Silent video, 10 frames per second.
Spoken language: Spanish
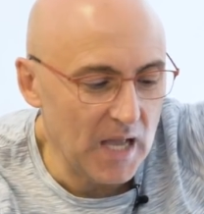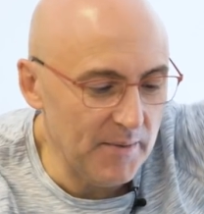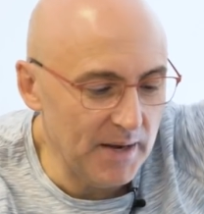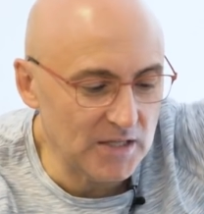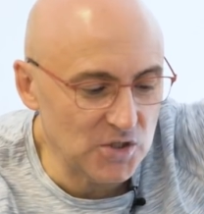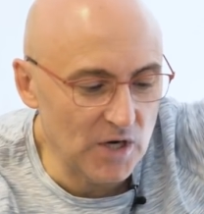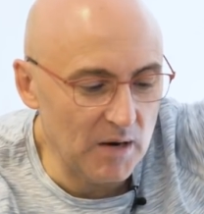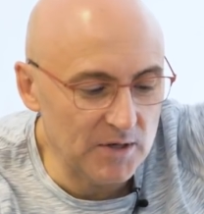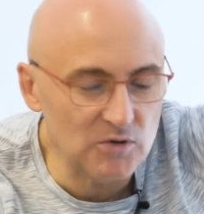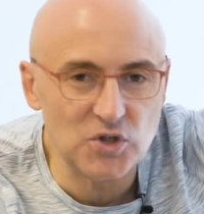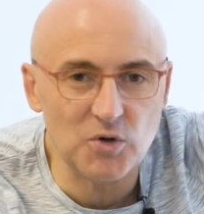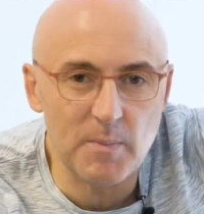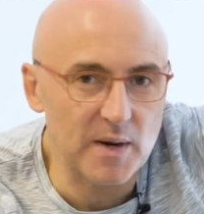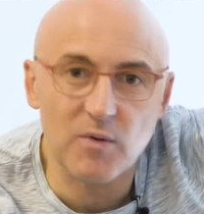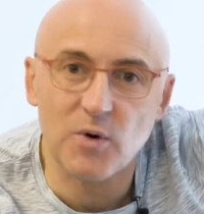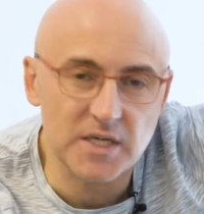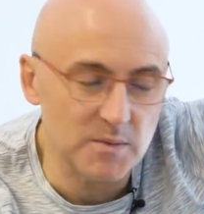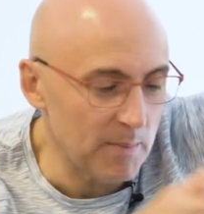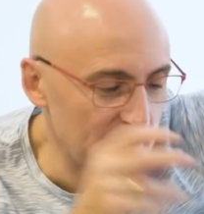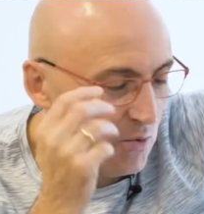A ver, Alberto Yogo me parece
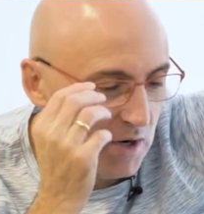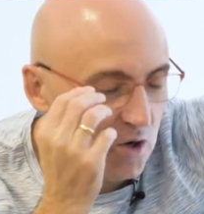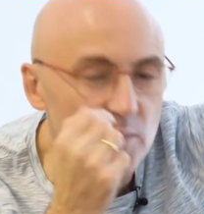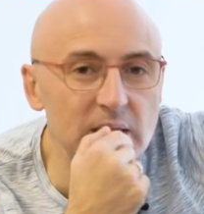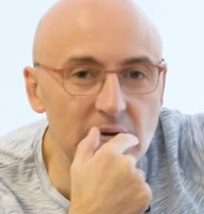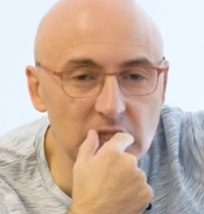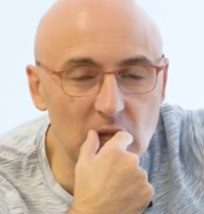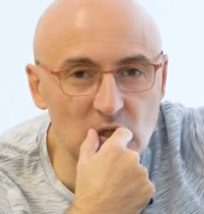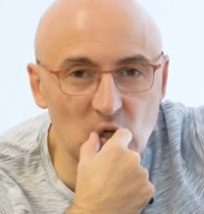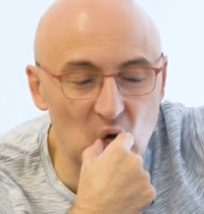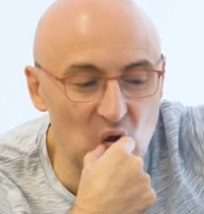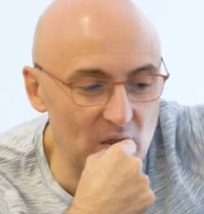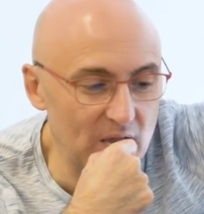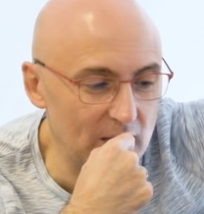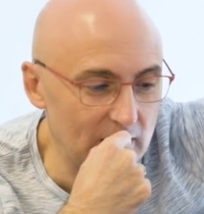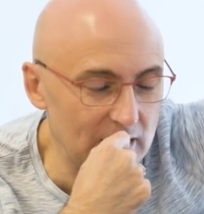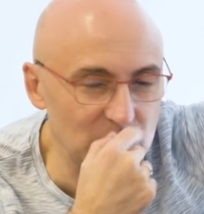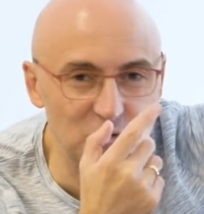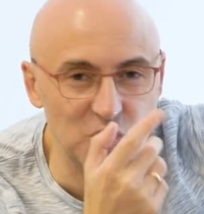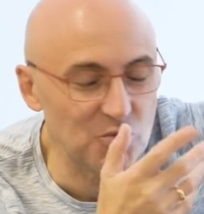buenísimo, me parece un gran comentarista. De hecho, eh, le
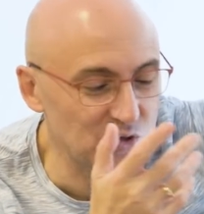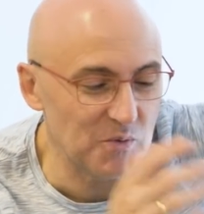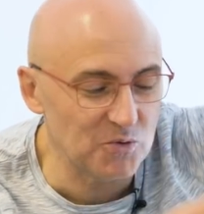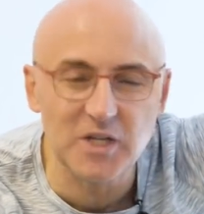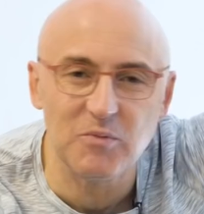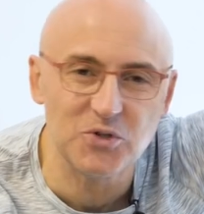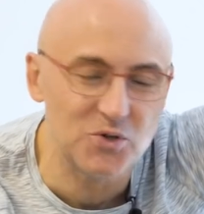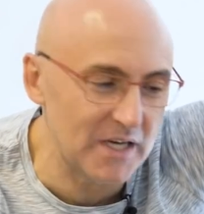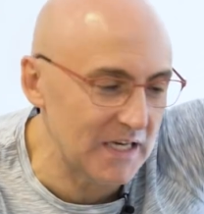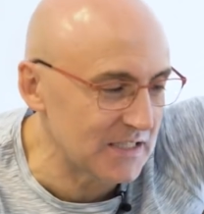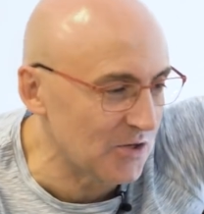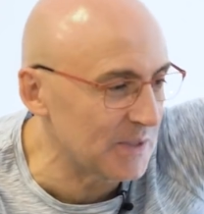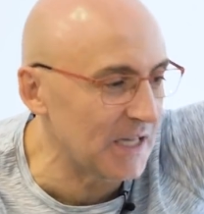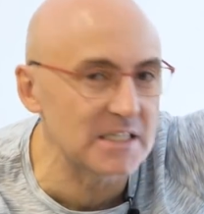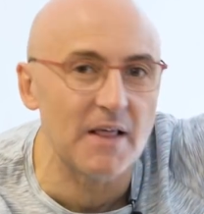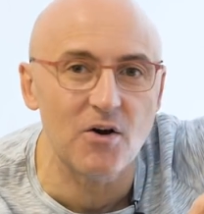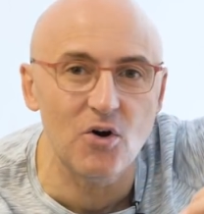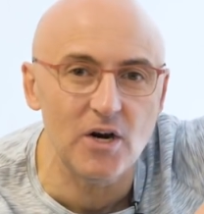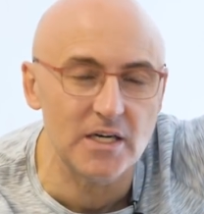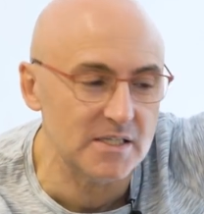escucho mucho y me gusta mucho. Eh, es comentarista de
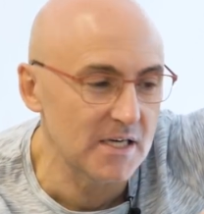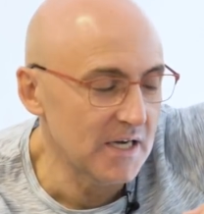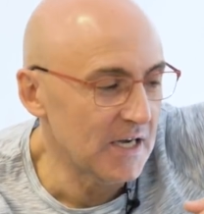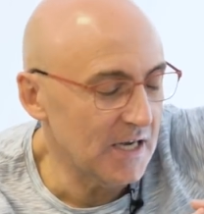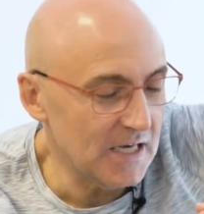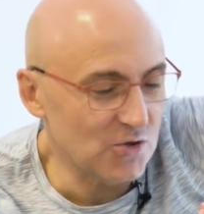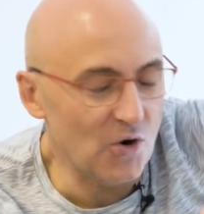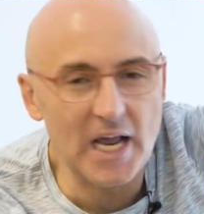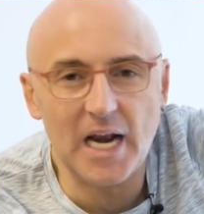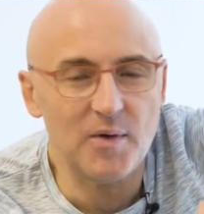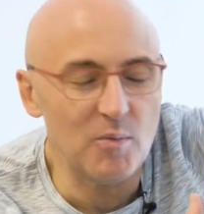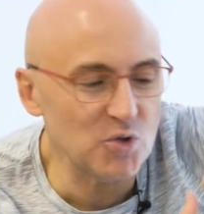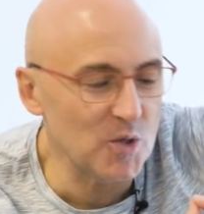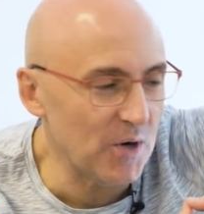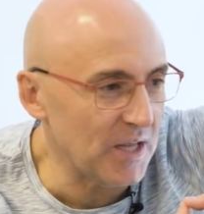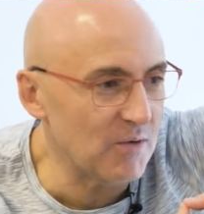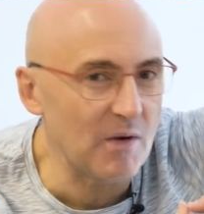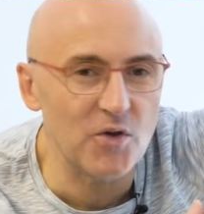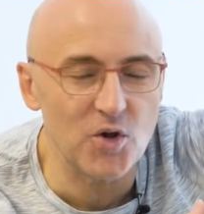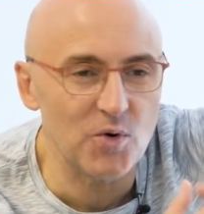gol, es, es colega, le veo mucho por allí.
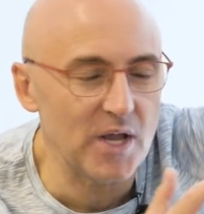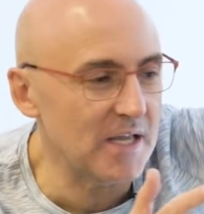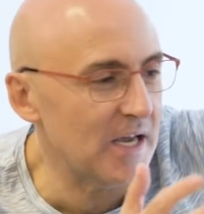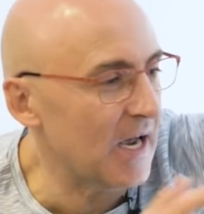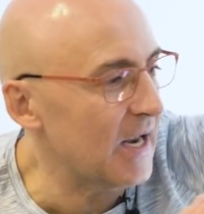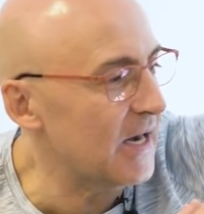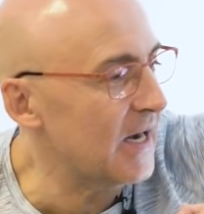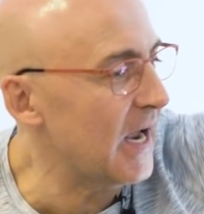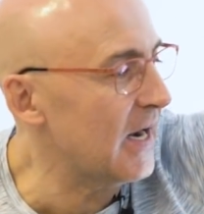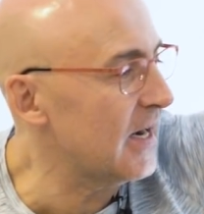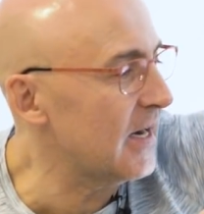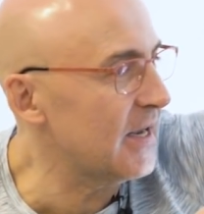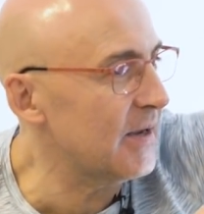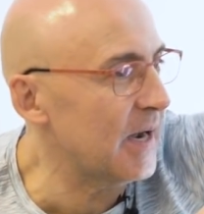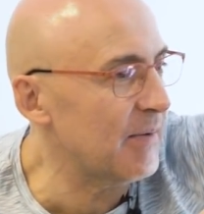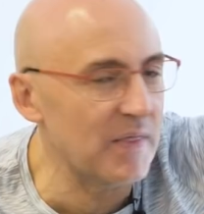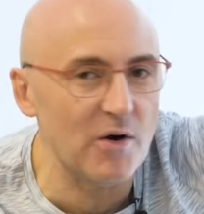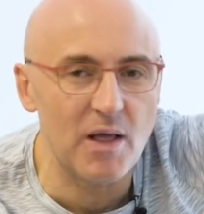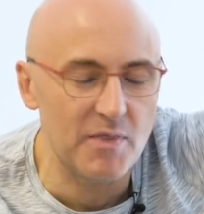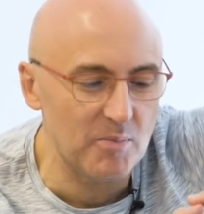Cuando yo voy allí al, eh, a
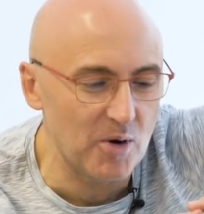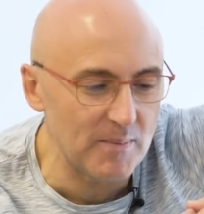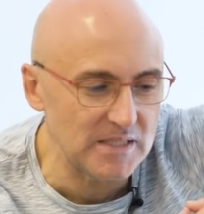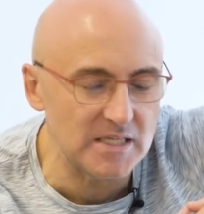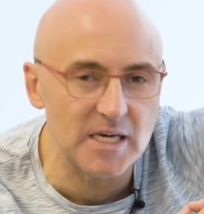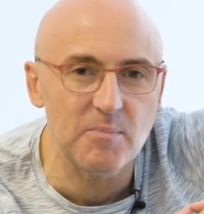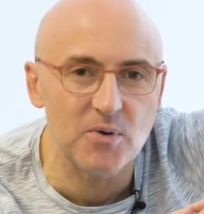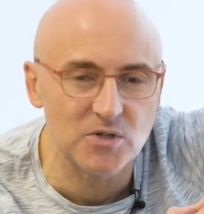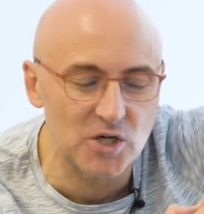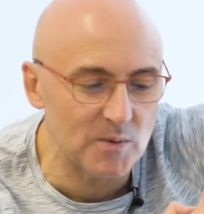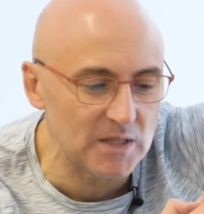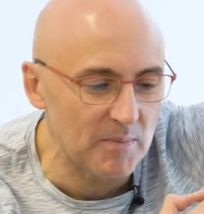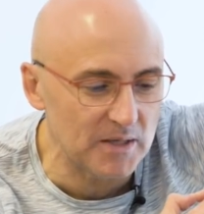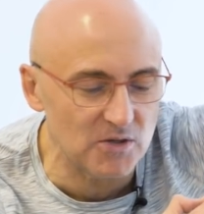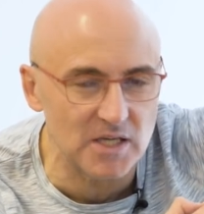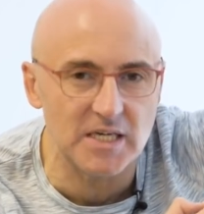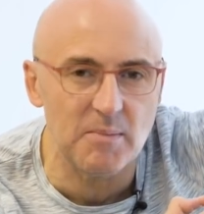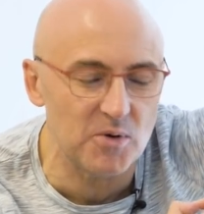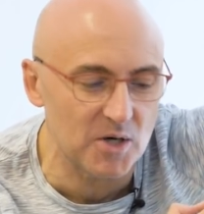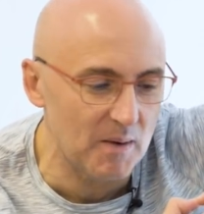Barcelona a hacer programas de Champions y comentar partidos de
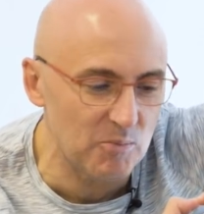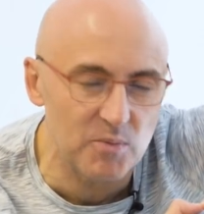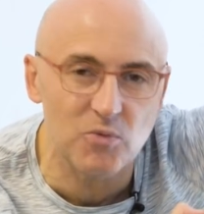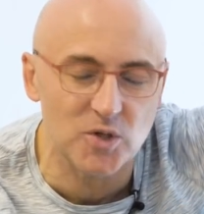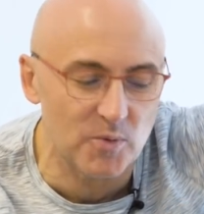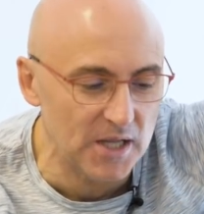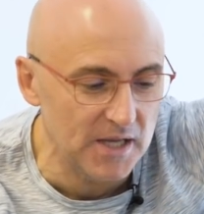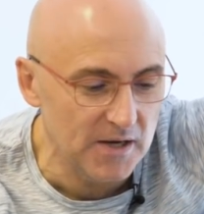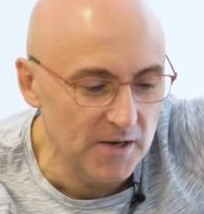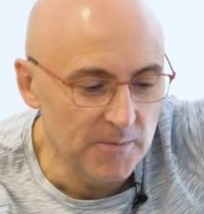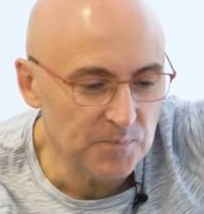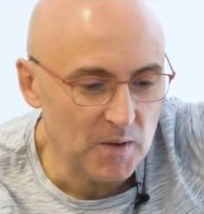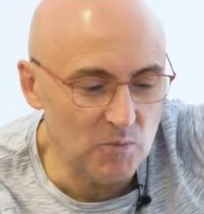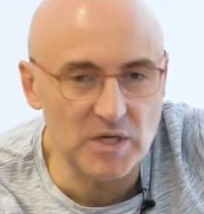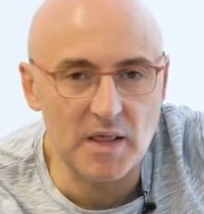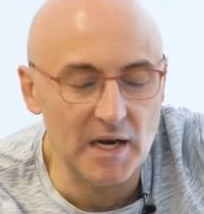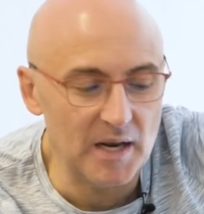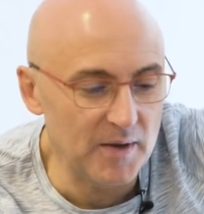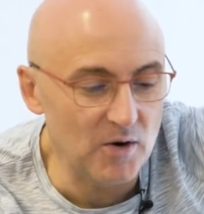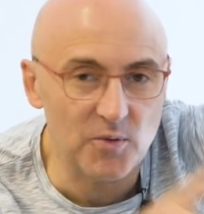Champions, voy mucho por allí, muchas veces le veo.